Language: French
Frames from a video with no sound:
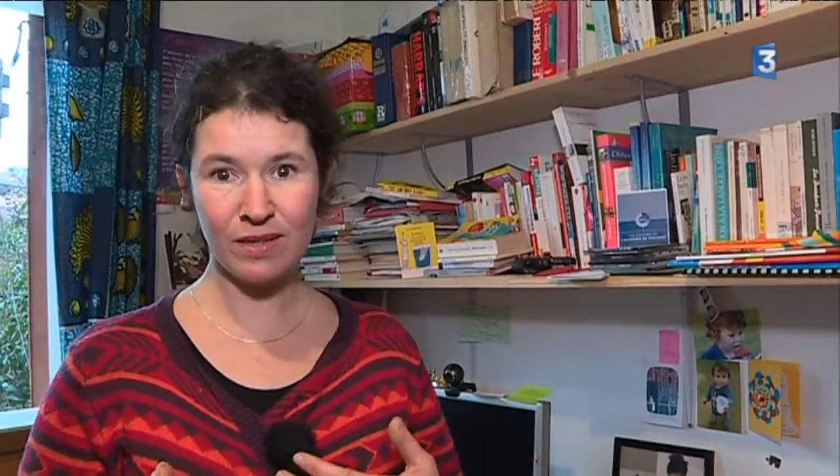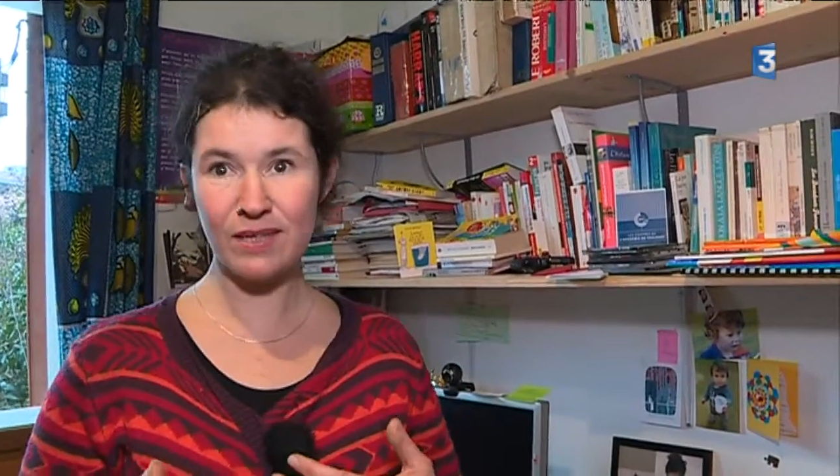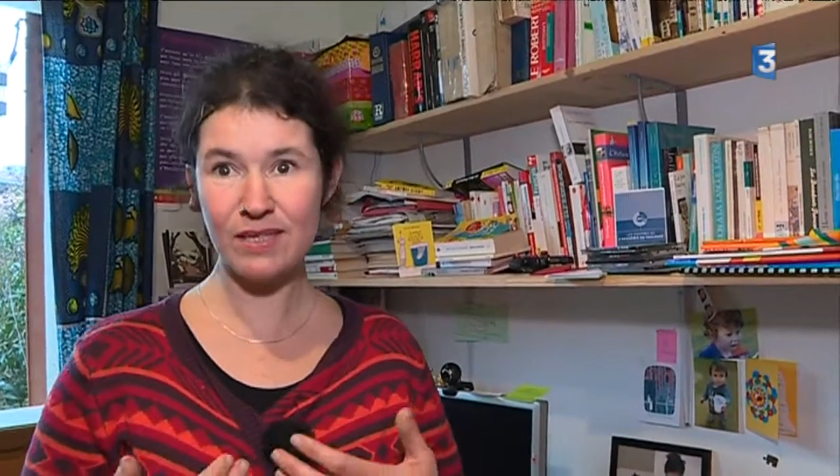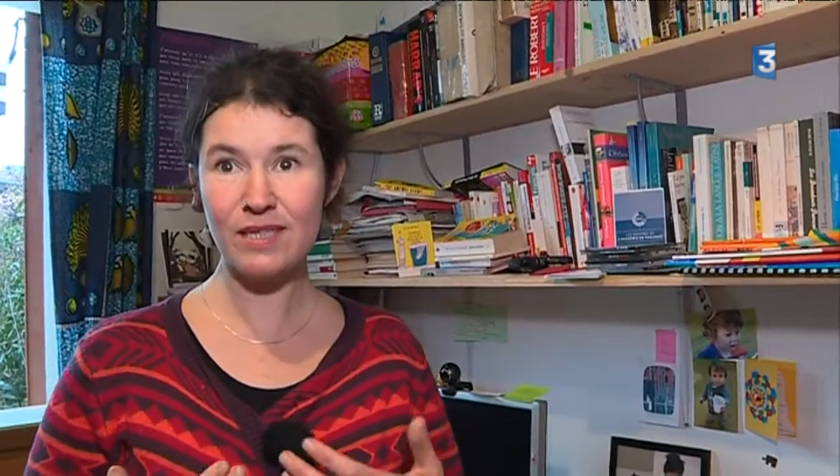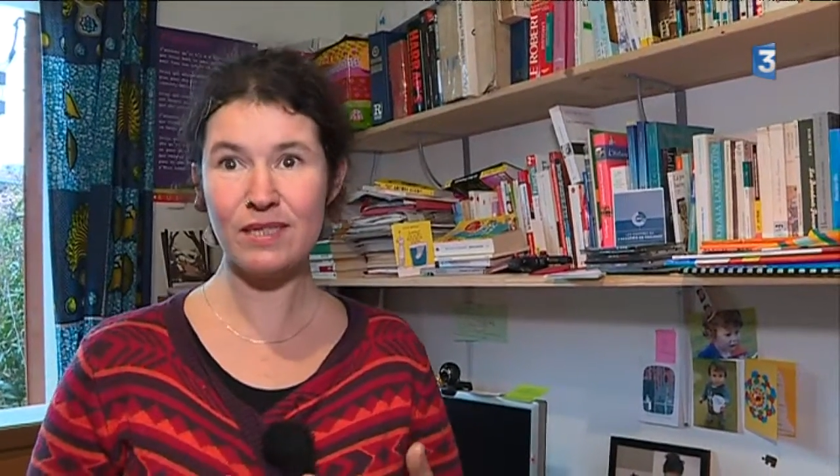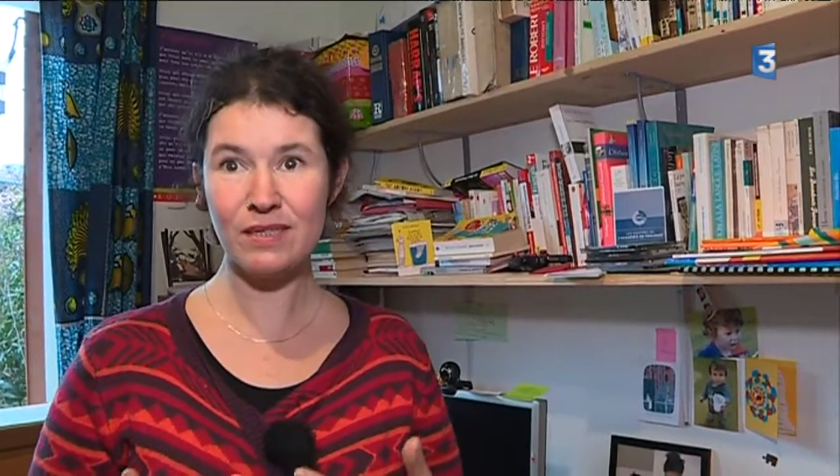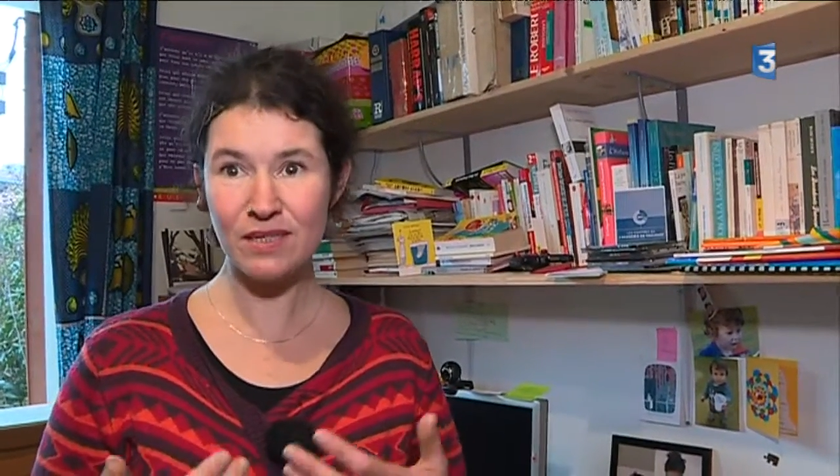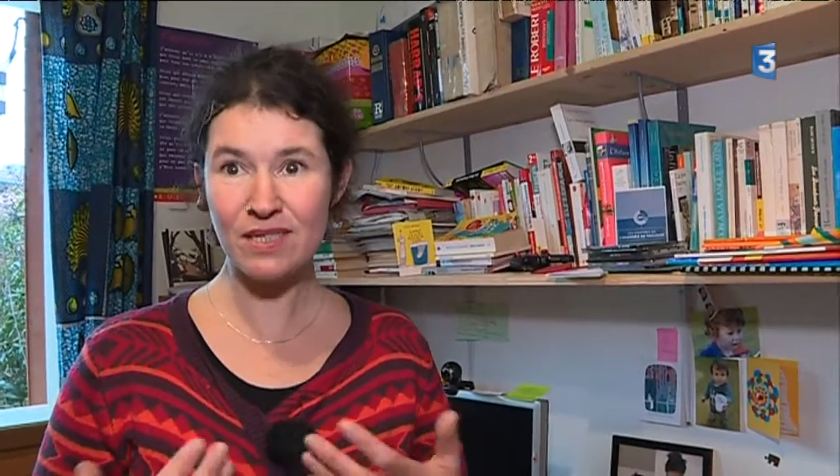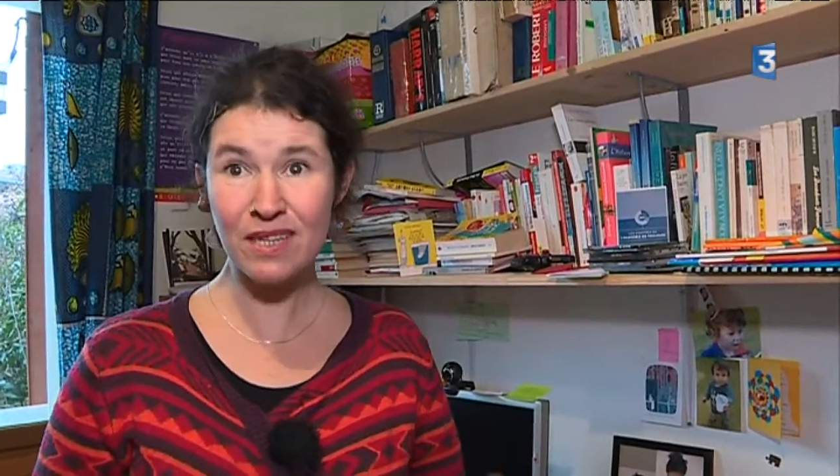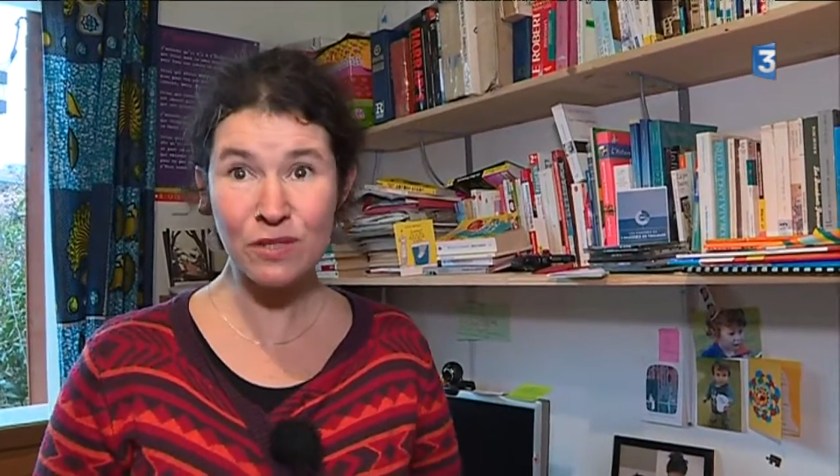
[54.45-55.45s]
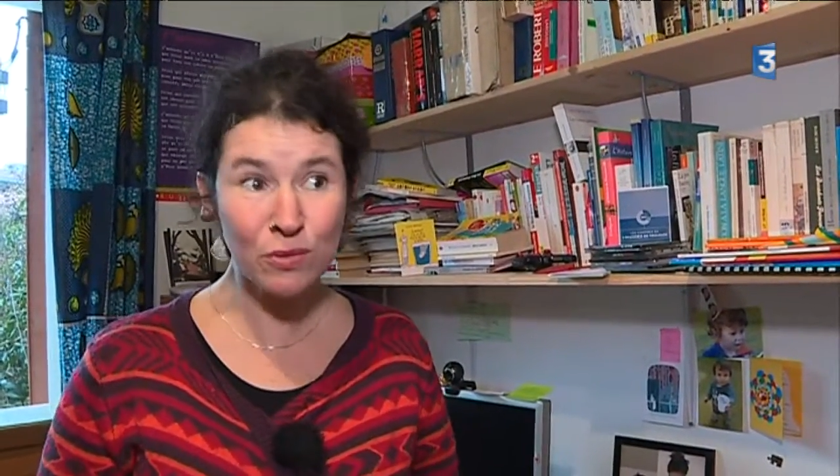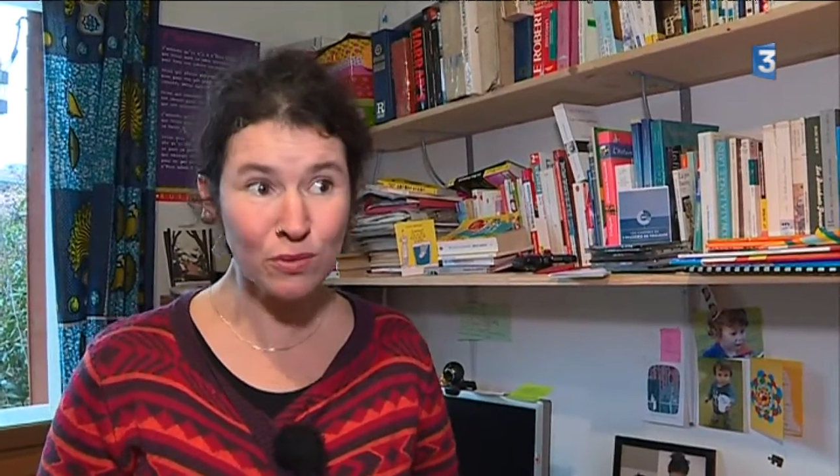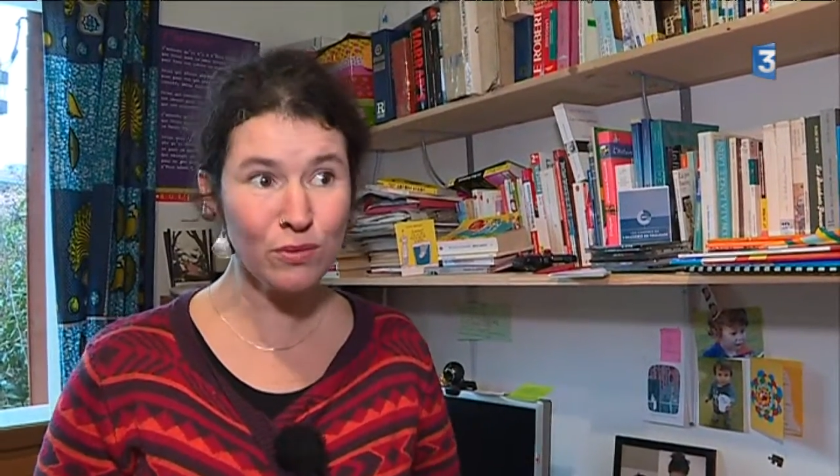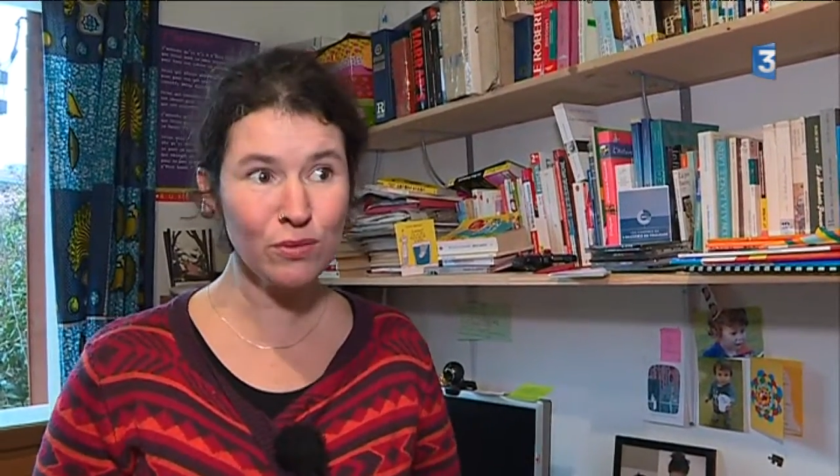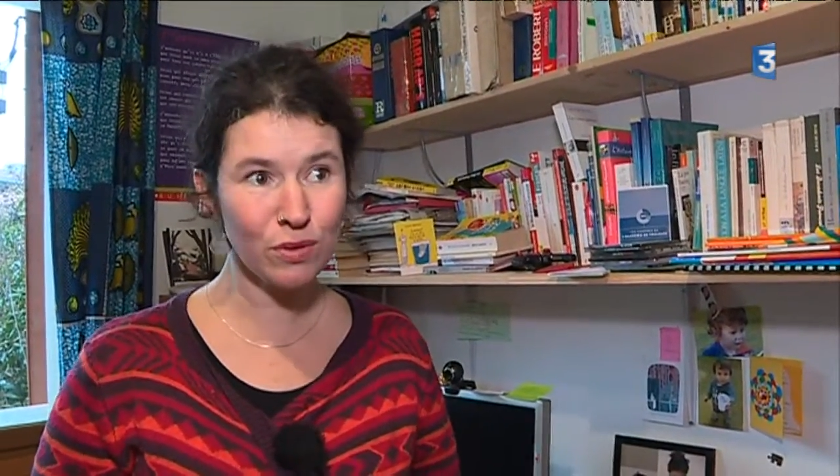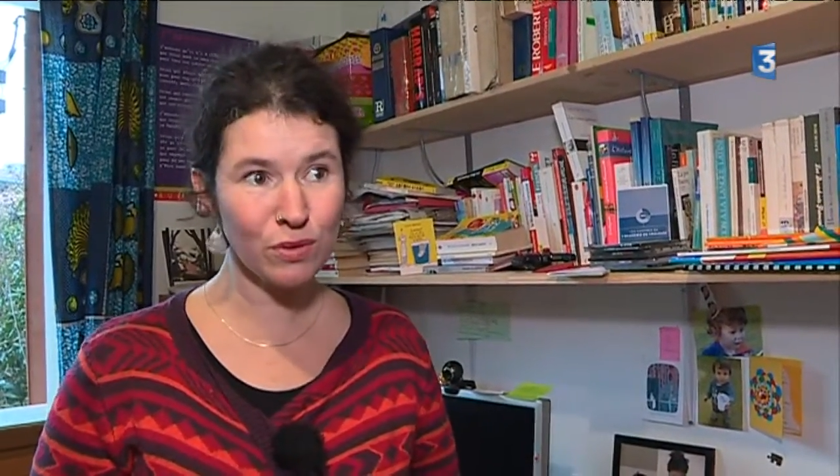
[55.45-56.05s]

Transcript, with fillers: qui statut